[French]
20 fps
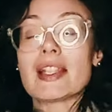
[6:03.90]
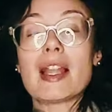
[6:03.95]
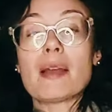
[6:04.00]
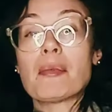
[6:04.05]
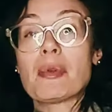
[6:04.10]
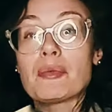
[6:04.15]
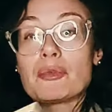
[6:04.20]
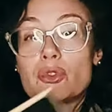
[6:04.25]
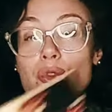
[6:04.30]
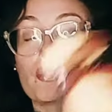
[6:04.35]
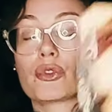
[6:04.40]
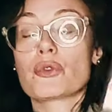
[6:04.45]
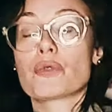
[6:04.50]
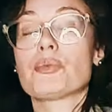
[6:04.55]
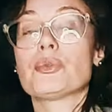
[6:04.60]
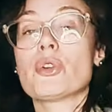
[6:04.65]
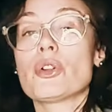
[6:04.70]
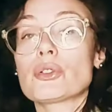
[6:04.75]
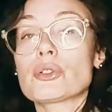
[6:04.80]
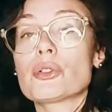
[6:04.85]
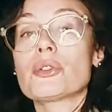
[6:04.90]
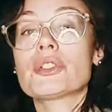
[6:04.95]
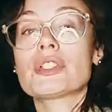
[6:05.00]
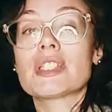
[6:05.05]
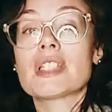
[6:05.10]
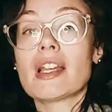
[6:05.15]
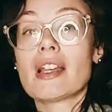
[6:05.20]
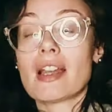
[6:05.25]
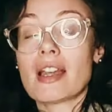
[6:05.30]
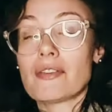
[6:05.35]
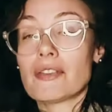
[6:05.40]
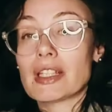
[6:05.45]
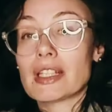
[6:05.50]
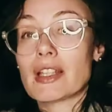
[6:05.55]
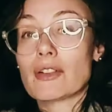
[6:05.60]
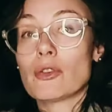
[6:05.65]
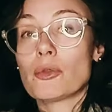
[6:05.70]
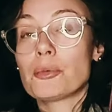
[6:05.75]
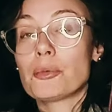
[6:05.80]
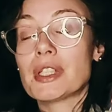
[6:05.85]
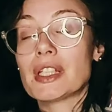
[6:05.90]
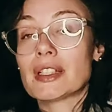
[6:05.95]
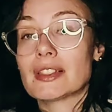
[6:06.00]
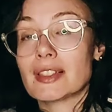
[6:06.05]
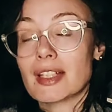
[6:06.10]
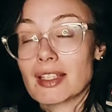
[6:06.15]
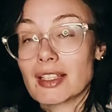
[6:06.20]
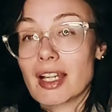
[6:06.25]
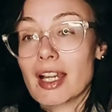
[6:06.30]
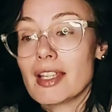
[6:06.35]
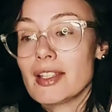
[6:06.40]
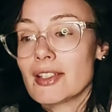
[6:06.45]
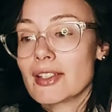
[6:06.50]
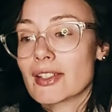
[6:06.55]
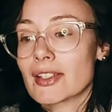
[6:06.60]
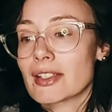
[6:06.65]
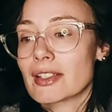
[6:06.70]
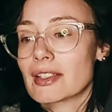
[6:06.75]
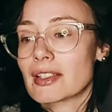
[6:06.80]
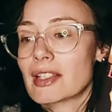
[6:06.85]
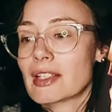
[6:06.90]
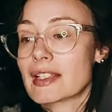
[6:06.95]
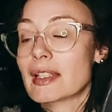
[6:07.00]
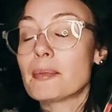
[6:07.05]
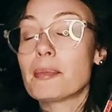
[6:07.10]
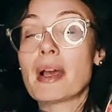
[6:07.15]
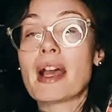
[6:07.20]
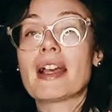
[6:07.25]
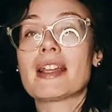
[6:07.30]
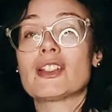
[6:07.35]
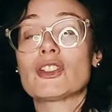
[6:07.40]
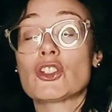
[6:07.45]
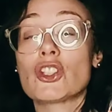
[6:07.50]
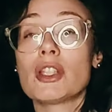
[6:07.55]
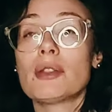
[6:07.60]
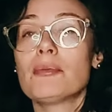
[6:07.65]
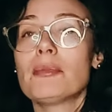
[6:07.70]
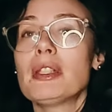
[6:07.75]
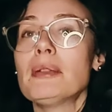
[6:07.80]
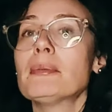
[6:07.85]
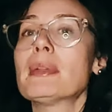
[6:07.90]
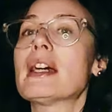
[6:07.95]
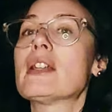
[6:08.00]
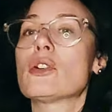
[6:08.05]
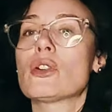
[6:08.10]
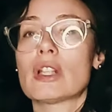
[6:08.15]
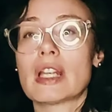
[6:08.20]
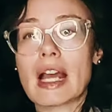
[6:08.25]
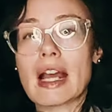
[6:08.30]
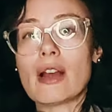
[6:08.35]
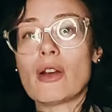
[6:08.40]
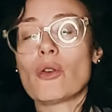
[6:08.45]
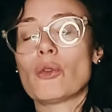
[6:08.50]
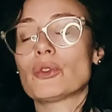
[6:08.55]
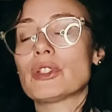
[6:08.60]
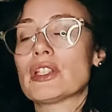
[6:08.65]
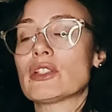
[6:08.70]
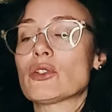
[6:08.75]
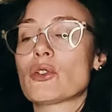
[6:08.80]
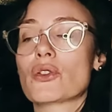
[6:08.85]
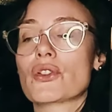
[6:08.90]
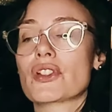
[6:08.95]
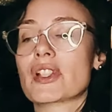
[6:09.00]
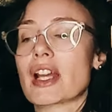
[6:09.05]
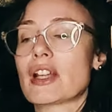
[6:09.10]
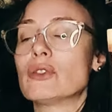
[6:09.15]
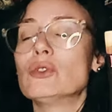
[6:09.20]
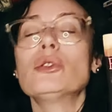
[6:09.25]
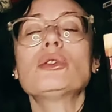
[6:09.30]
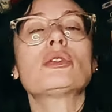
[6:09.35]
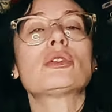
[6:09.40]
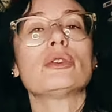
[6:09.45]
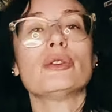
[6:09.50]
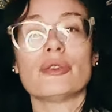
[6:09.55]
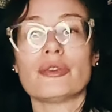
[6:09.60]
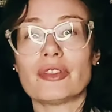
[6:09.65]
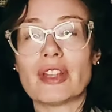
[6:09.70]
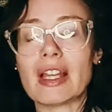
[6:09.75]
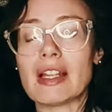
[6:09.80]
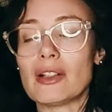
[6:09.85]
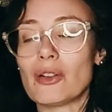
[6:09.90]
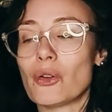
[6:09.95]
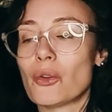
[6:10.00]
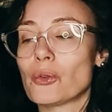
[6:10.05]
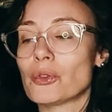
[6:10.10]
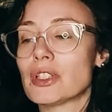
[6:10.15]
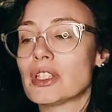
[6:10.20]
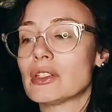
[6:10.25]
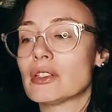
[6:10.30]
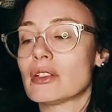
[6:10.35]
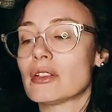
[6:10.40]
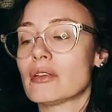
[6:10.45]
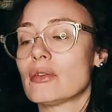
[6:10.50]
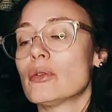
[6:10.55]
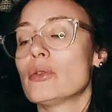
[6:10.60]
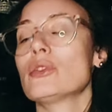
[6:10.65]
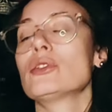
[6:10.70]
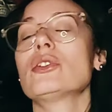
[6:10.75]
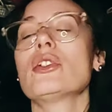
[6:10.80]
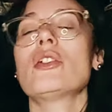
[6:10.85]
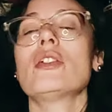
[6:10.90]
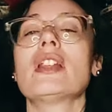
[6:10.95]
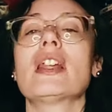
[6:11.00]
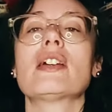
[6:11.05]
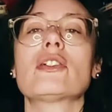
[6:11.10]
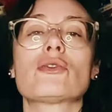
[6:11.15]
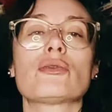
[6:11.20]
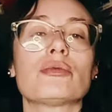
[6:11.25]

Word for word: la même chose. Pour entretien avec un Empire d'Anne Rice, c'est pareil. J'ai aimé, mais alors là, on est dans un autre level. On est dans... Autant là, je